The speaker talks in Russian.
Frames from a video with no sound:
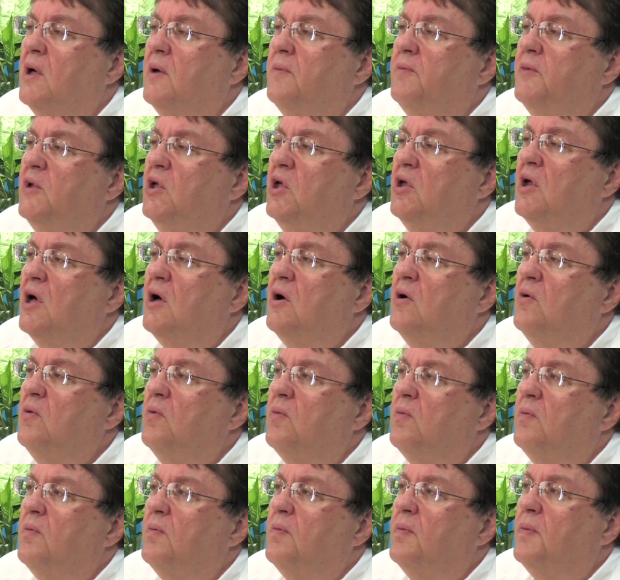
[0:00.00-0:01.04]
На
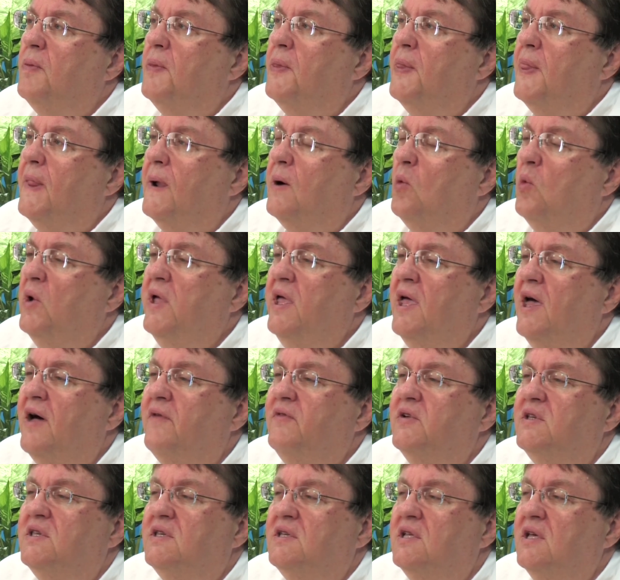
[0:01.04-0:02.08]
что Евнух отвечает,
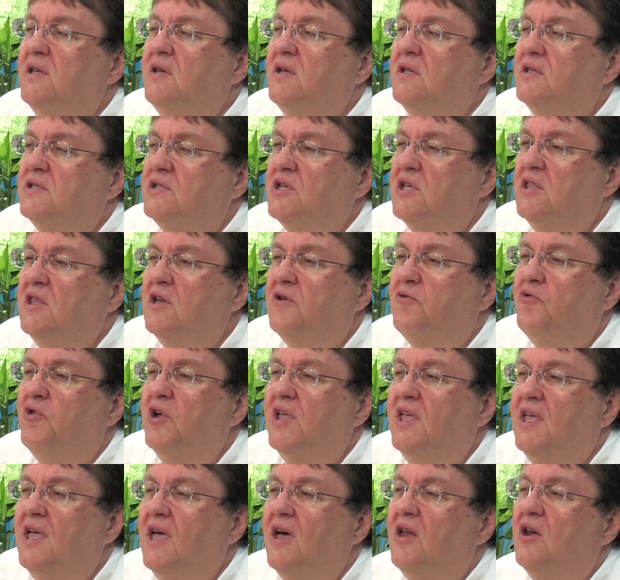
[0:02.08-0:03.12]
«Как мне
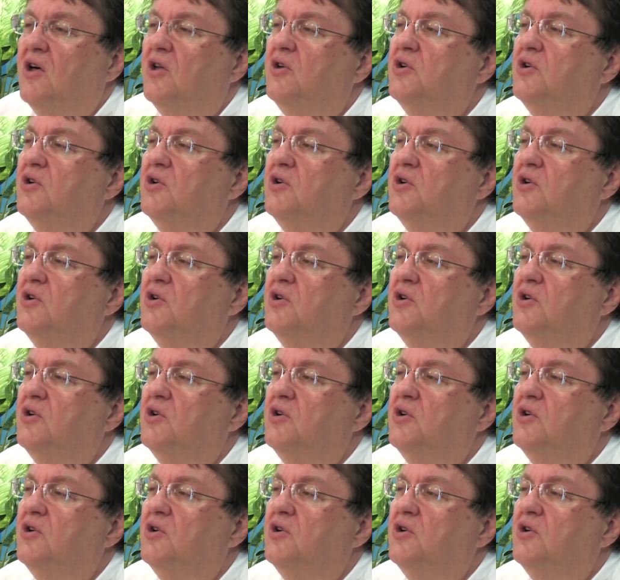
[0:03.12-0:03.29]
разуметь,